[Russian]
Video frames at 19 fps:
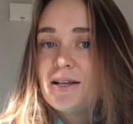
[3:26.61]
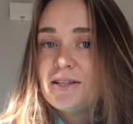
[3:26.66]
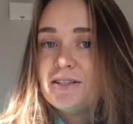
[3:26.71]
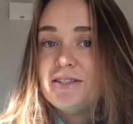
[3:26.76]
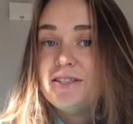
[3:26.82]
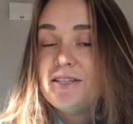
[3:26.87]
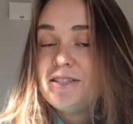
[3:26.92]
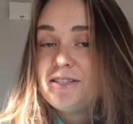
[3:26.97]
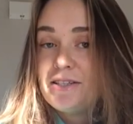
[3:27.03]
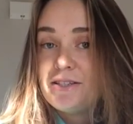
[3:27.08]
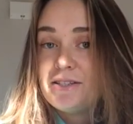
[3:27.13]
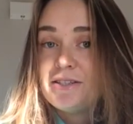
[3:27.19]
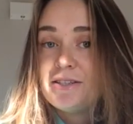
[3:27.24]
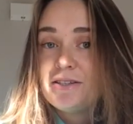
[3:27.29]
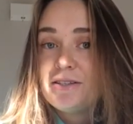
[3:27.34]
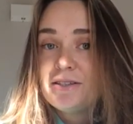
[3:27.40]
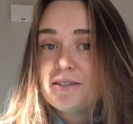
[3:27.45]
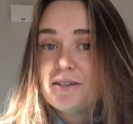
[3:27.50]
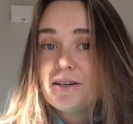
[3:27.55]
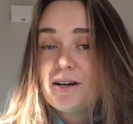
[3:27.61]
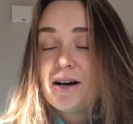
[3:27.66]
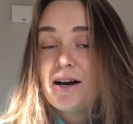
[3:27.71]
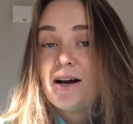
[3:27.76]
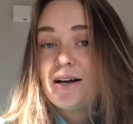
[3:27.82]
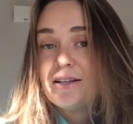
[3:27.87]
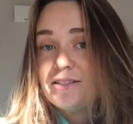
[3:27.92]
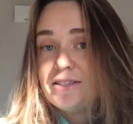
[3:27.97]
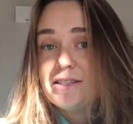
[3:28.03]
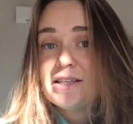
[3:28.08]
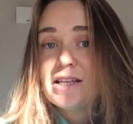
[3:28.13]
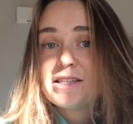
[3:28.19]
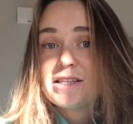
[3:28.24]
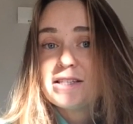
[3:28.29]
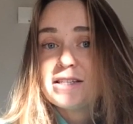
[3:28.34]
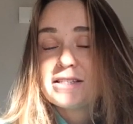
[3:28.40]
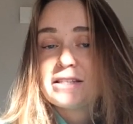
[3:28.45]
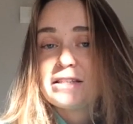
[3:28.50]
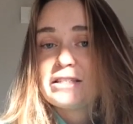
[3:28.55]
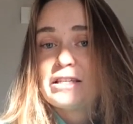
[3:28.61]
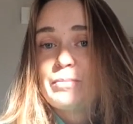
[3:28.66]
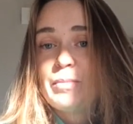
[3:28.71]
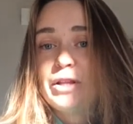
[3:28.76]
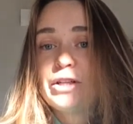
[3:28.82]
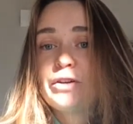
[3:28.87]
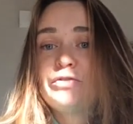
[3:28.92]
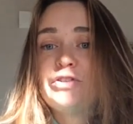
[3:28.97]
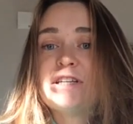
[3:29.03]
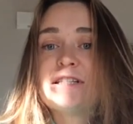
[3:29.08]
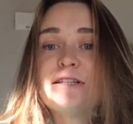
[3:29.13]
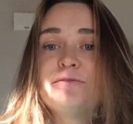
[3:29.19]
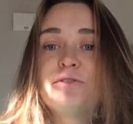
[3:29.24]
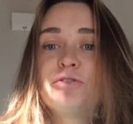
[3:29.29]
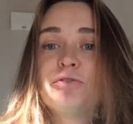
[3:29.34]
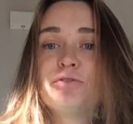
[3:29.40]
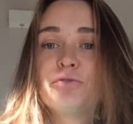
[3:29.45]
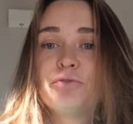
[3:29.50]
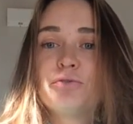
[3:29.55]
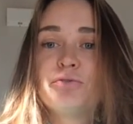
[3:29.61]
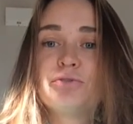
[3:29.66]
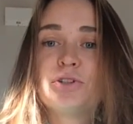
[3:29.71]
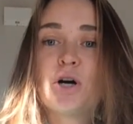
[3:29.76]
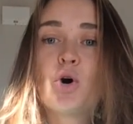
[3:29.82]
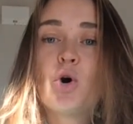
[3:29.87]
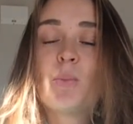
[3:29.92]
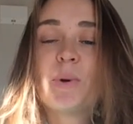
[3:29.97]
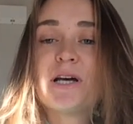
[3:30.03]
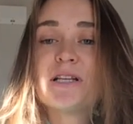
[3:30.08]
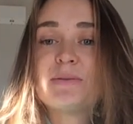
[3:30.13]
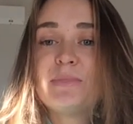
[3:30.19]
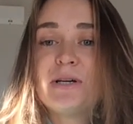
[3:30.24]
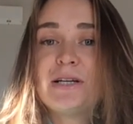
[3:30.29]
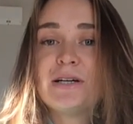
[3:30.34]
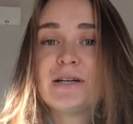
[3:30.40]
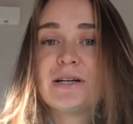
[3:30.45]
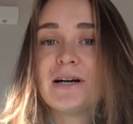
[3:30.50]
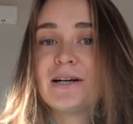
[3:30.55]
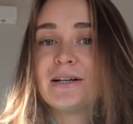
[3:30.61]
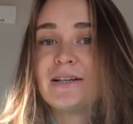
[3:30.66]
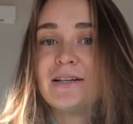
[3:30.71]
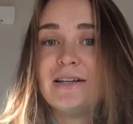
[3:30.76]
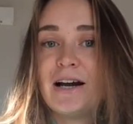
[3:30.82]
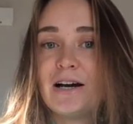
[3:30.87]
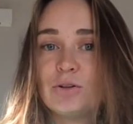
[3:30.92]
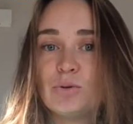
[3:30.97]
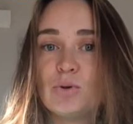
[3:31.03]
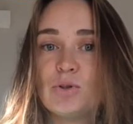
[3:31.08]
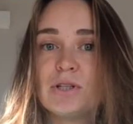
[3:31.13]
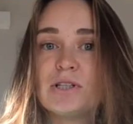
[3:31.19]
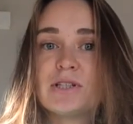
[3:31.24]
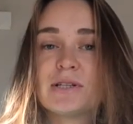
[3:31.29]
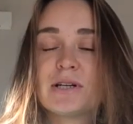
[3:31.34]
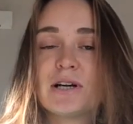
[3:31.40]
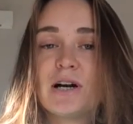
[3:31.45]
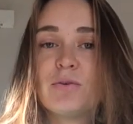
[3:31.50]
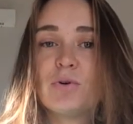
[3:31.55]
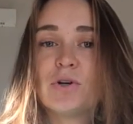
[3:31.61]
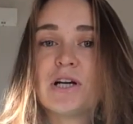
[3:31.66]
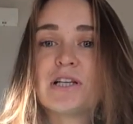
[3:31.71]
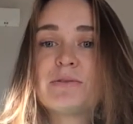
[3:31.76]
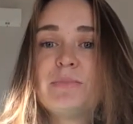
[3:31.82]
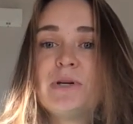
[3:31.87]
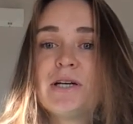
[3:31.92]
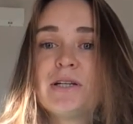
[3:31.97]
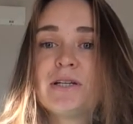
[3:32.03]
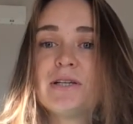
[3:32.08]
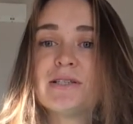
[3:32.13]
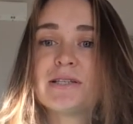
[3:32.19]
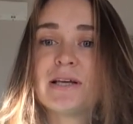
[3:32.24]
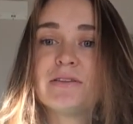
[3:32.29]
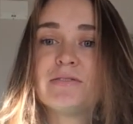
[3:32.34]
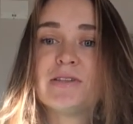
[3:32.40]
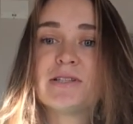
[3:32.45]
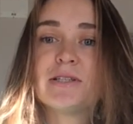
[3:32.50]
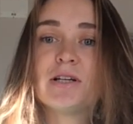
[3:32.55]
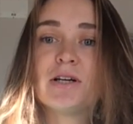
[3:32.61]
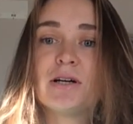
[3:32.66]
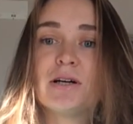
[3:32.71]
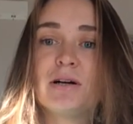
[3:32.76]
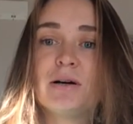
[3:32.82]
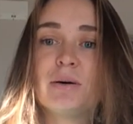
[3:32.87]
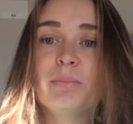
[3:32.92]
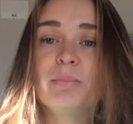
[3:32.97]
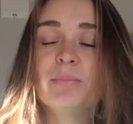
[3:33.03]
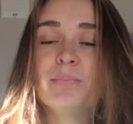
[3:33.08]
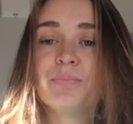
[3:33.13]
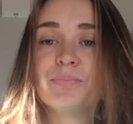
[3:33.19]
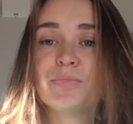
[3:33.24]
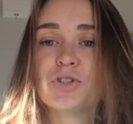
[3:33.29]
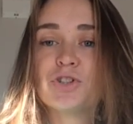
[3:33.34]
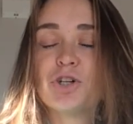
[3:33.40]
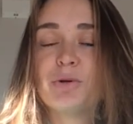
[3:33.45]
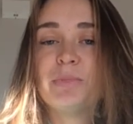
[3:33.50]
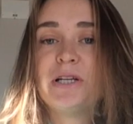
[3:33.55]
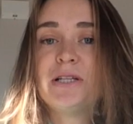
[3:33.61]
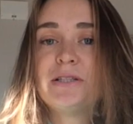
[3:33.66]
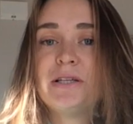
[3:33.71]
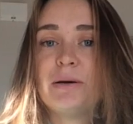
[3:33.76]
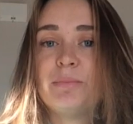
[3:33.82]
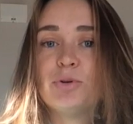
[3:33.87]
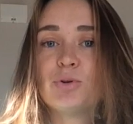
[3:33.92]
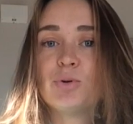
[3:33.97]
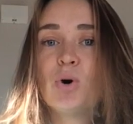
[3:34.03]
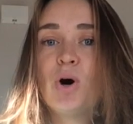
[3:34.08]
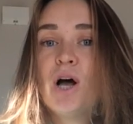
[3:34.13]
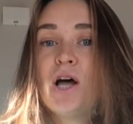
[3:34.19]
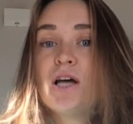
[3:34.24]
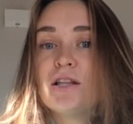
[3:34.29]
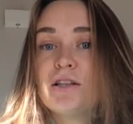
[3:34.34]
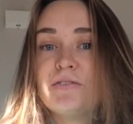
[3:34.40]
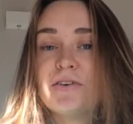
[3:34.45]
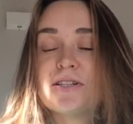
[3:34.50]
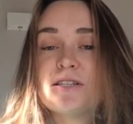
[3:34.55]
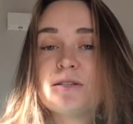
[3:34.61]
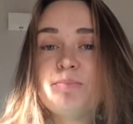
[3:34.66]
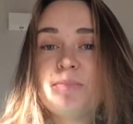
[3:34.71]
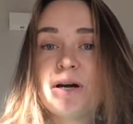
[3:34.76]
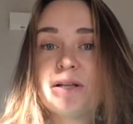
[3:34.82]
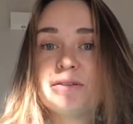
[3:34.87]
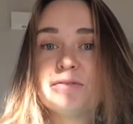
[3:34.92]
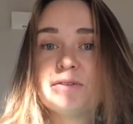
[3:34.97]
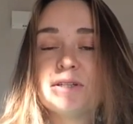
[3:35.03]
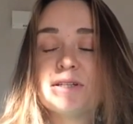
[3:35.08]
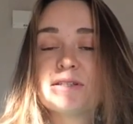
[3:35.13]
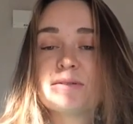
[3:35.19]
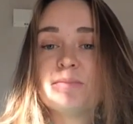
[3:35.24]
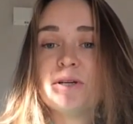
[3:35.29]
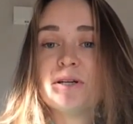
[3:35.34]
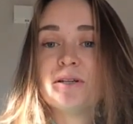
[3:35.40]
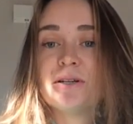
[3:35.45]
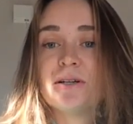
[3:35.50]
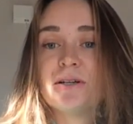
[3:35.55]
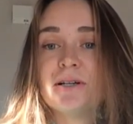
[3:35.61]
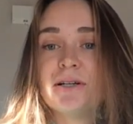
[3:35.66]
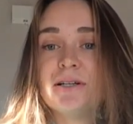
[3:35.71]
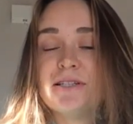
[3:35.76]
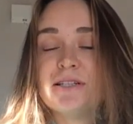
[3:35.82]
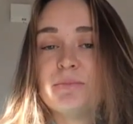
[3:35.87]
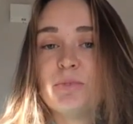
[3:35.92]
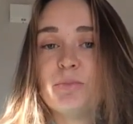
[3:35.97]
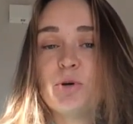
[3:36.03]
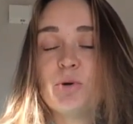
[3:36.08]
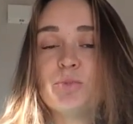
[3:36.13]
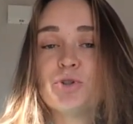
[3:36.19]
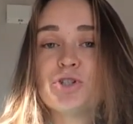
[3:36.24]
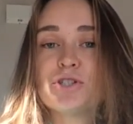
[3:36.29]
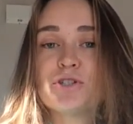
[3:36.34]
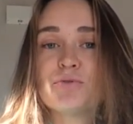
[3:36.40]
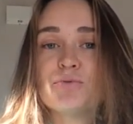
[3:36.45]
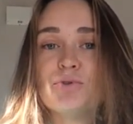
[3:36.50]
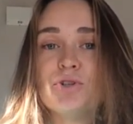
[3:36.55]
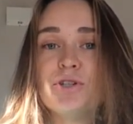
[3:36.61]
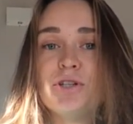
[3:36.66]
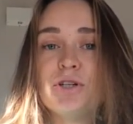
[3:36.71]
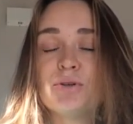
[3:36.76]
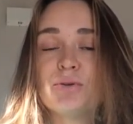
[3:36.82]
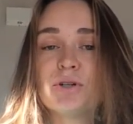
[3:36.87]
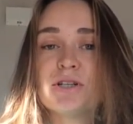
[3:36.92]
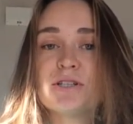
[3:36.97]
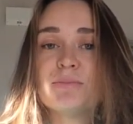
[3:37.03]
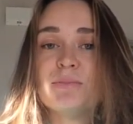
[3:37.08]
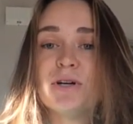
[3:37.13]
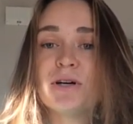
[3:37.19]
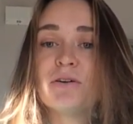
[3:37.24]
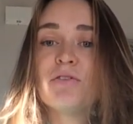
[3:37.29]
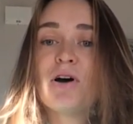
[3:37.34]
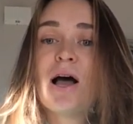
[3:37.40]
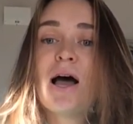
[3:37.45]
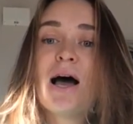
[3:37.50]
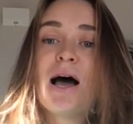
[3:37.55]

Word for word: 10-11 сантиметров, если вы в таком размере, как я. То есть это 40 размер, и, соответственно, J-бренд я беру 25 размера, если мы берем джинсовую линейку размеров.